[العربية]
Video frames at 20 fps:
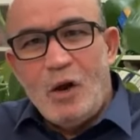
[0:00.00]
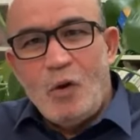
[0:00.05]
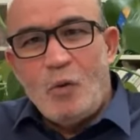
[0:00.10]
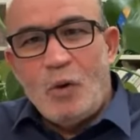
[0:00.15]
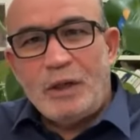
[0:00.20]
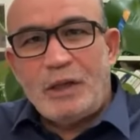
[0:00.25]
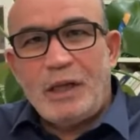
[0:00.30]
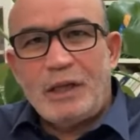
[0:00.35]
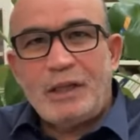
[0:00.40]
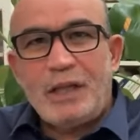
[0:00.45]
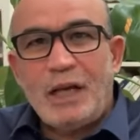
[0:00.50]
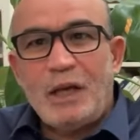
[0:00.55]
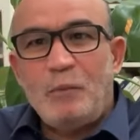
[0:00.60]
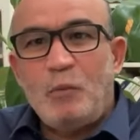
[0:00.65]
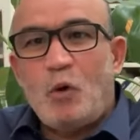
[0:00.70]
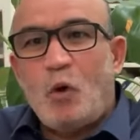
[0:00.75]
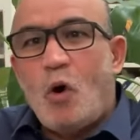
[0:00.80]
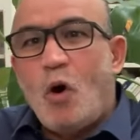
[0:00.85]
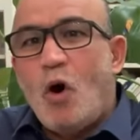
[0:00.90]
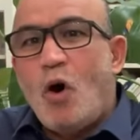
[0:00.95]

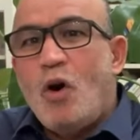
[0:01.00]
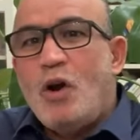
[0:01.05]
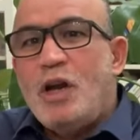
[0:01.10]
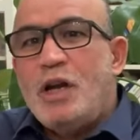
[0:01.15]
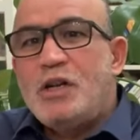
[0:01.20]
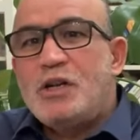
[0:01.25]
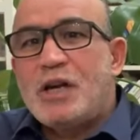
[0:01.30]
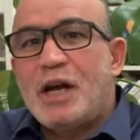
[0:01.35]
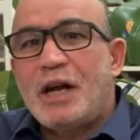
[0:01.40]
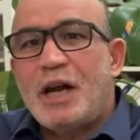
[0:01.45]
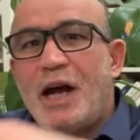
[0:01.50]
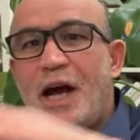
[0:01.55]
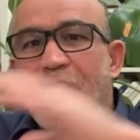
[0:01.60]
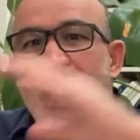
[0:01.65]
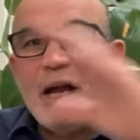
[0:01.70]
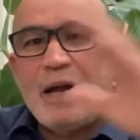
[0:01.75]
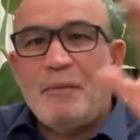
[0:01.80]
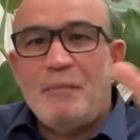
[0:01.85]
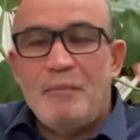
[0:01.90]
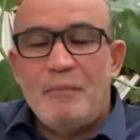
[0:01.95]
وترتكب كل
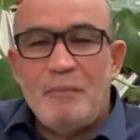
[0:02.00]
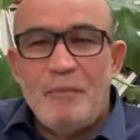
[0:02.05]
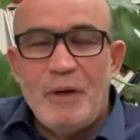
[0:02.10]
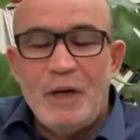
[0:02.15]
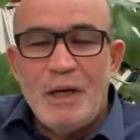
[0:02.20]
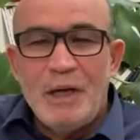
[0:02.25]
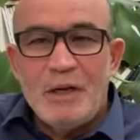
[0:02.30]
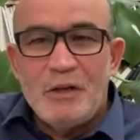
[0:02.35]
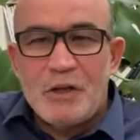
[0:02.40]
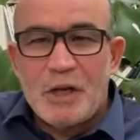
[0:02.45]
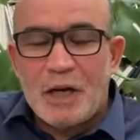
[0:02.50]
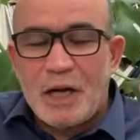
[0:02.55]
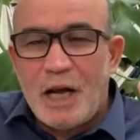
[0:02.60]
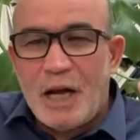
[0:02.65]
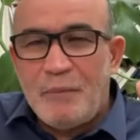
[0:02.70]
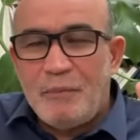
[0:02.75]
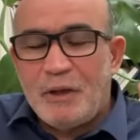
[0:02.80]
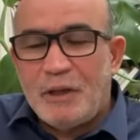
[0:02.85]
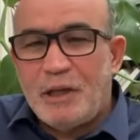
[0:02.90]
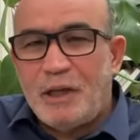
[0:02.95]
الجرائم
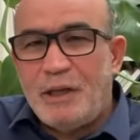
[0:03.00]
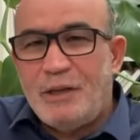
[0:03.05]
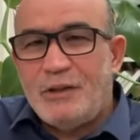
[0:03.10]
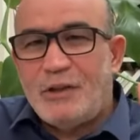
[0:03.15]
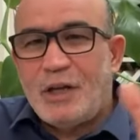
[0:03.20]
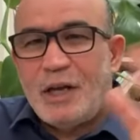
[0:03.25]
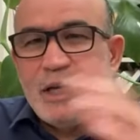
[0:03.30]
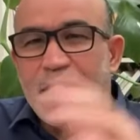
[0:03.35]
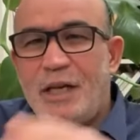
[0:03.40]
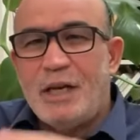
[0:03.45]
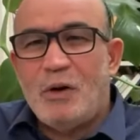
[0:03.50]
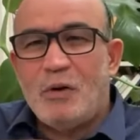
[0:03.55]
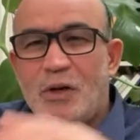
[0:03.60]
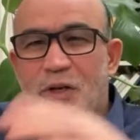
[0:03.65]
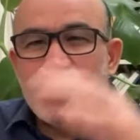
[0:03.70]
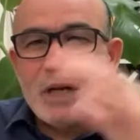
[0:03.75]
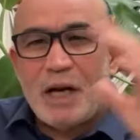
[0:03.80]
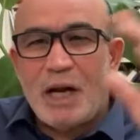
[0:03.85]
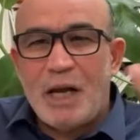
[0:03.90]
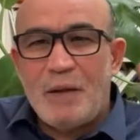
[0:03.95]
جرائم ضد الإنسانية
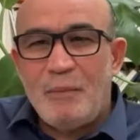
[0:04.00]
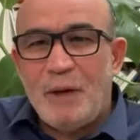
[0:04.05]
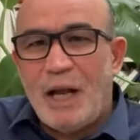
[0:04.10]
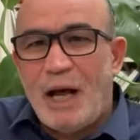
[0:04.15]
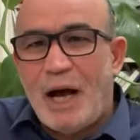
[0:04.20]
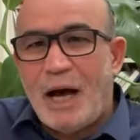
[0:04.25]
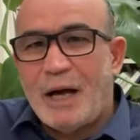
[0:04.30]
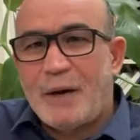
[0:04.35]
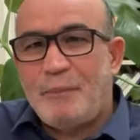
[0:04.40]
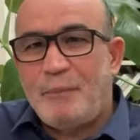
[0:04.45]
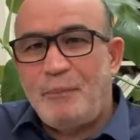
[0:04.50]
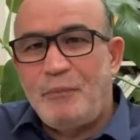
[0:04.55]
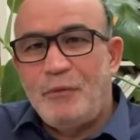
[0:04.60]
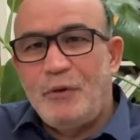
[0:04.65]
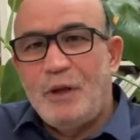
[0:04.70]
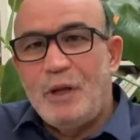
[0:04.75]
وجرائم الحرب